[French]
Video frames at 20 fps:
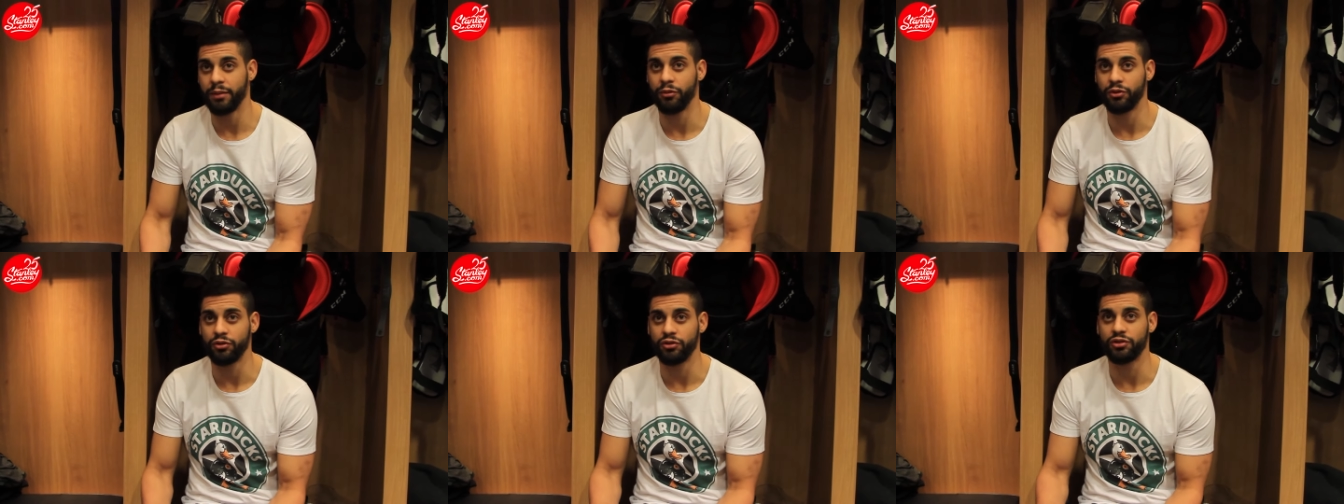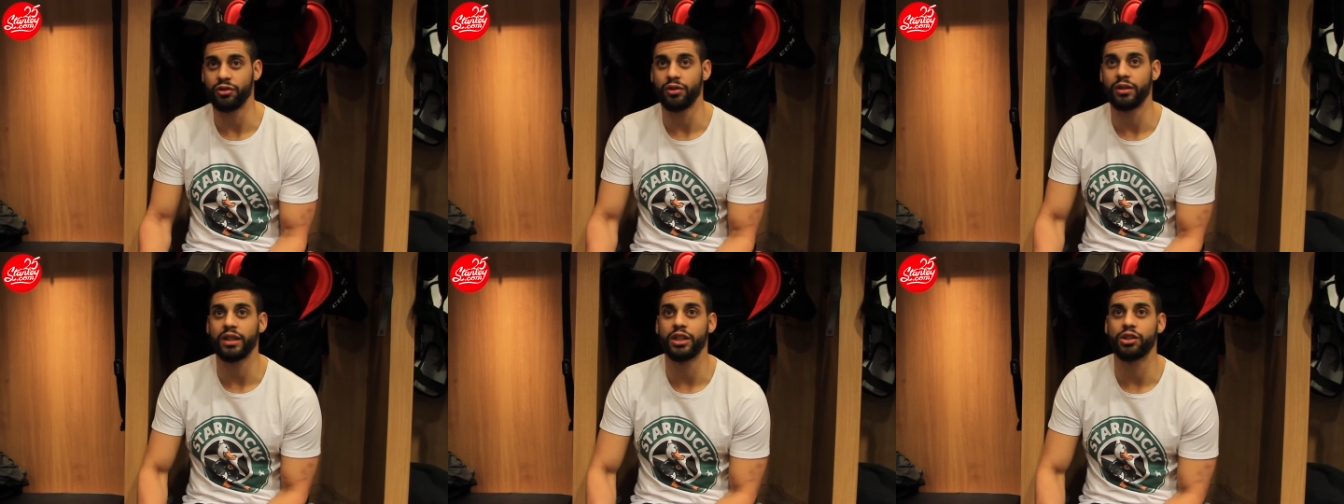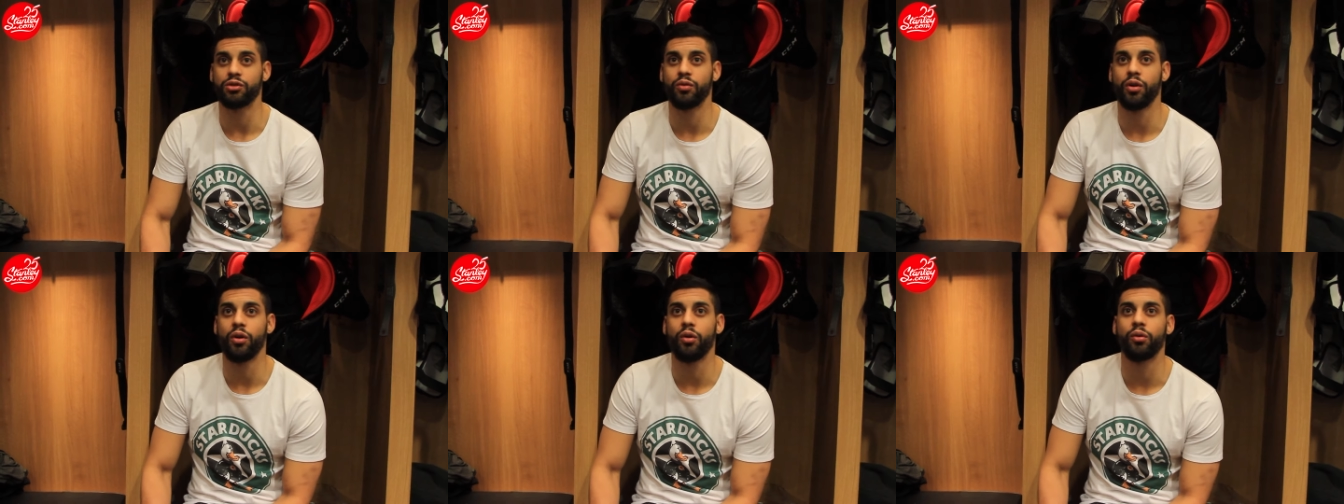Moi, tu sens que les
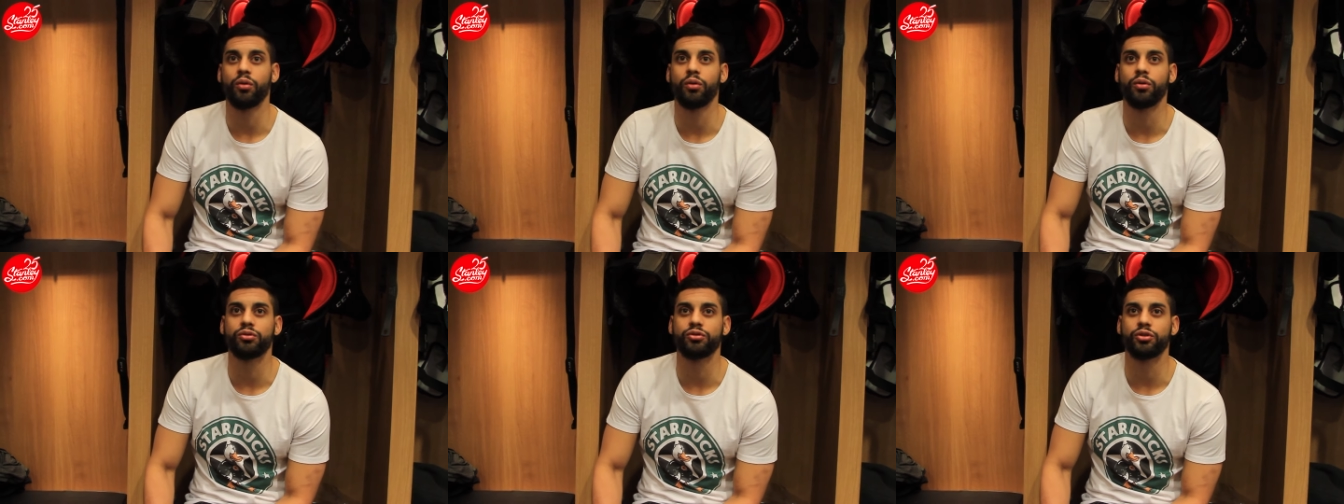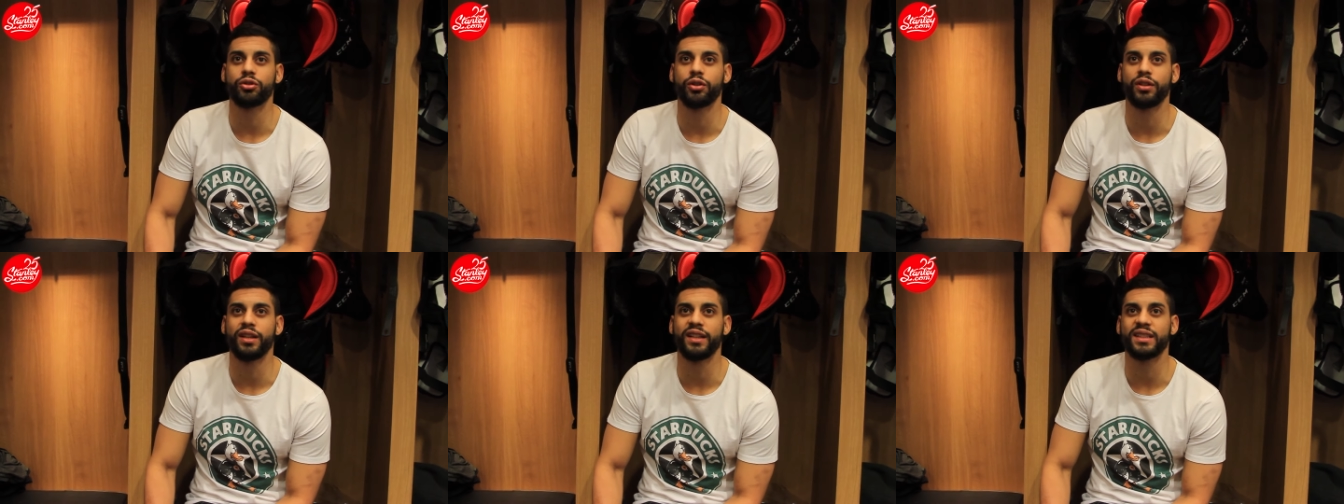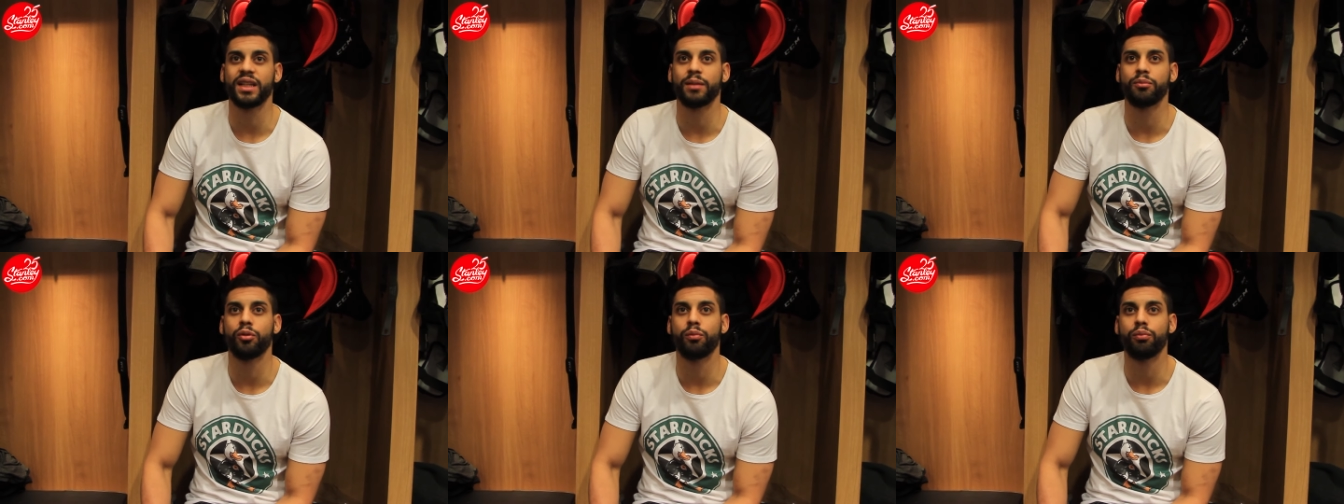joueurs te
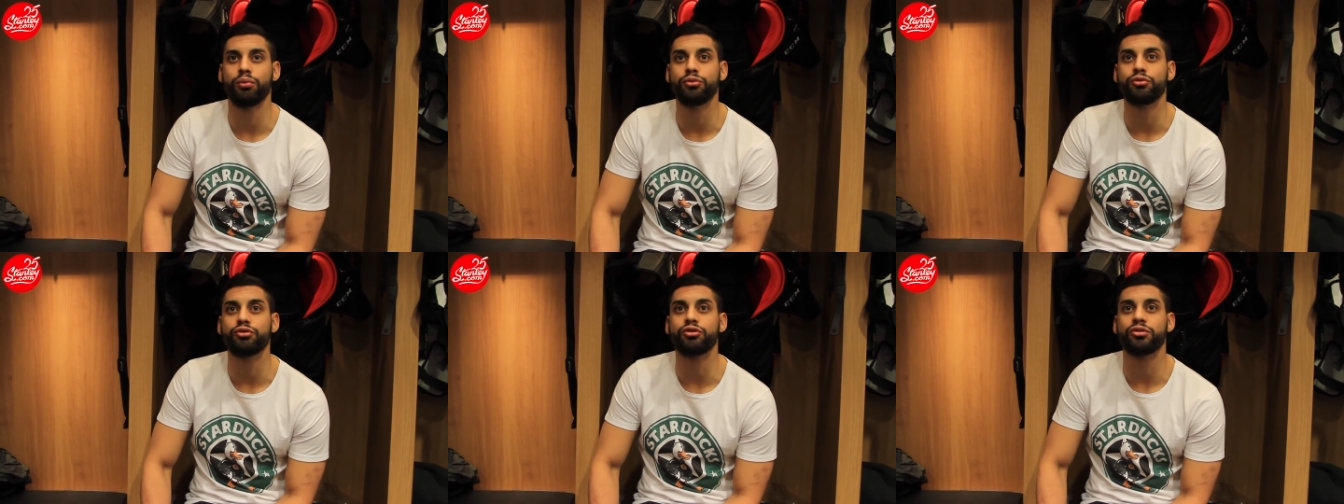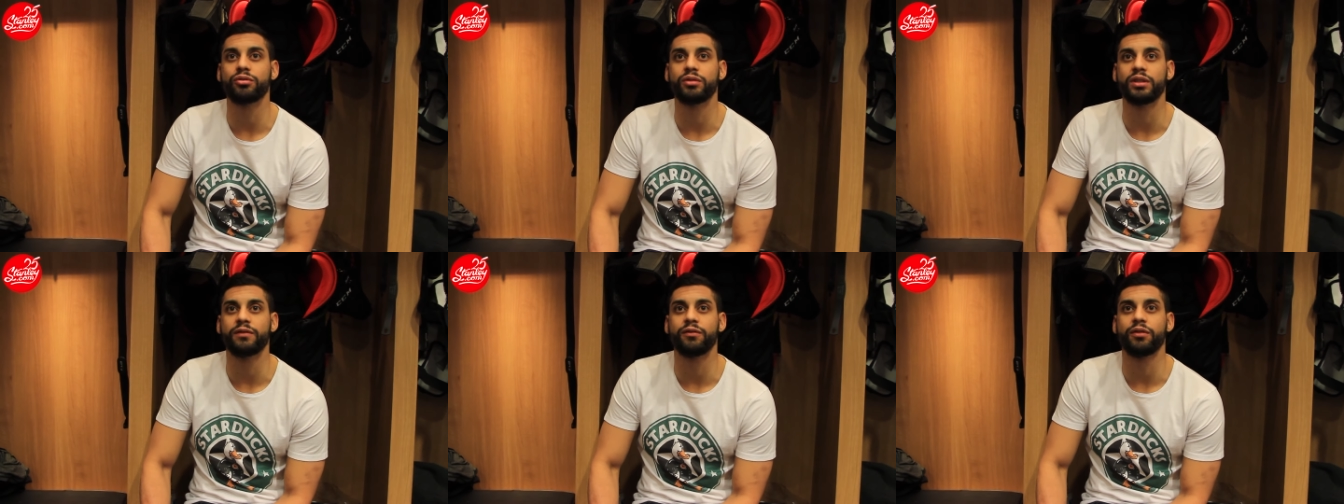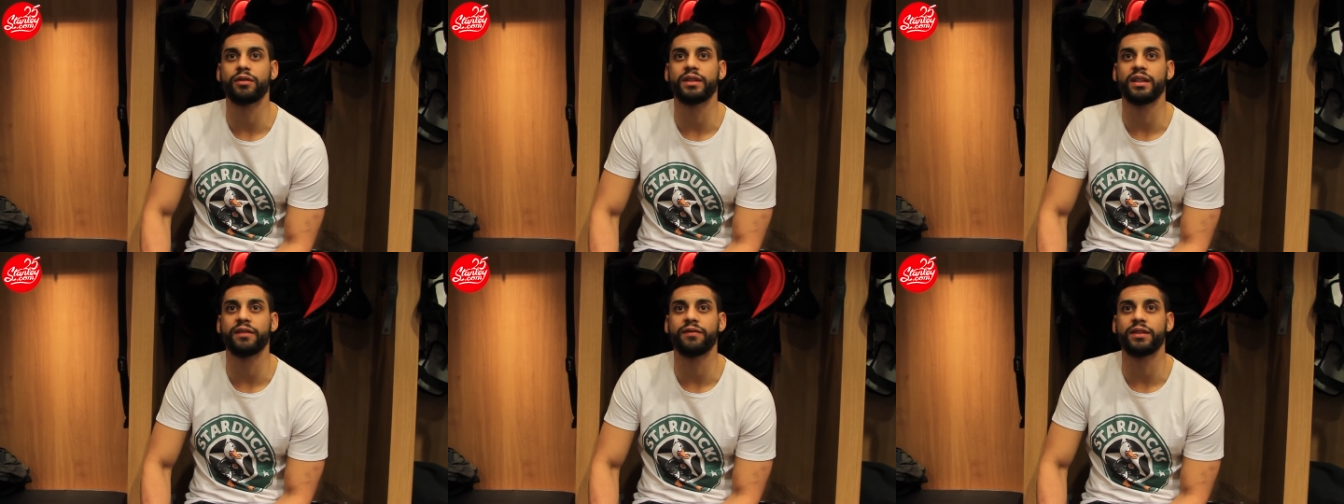connaissent un peu plus au
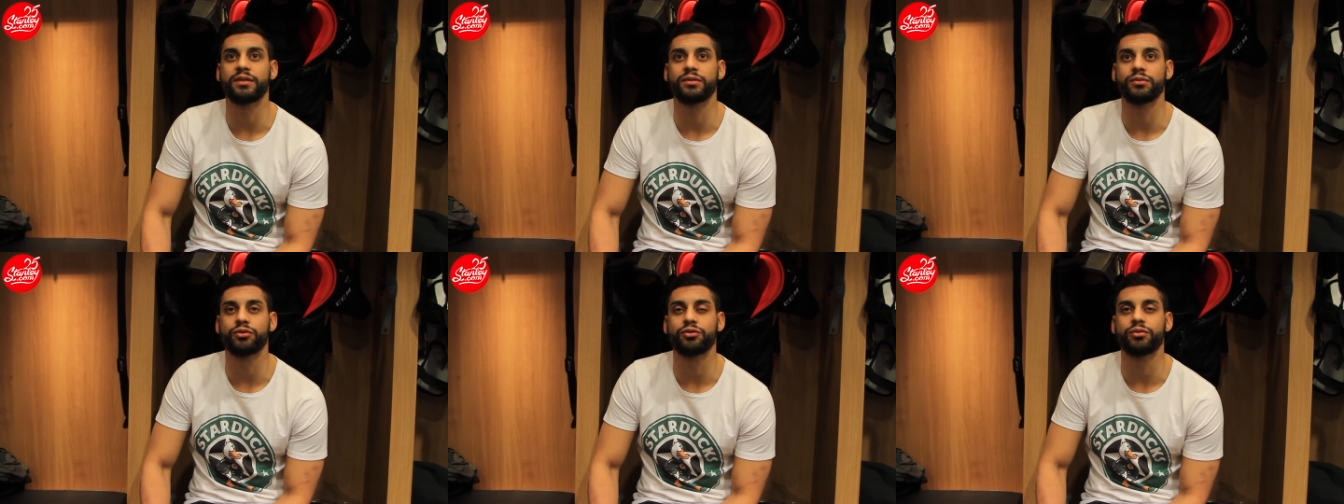niveau de ta façon de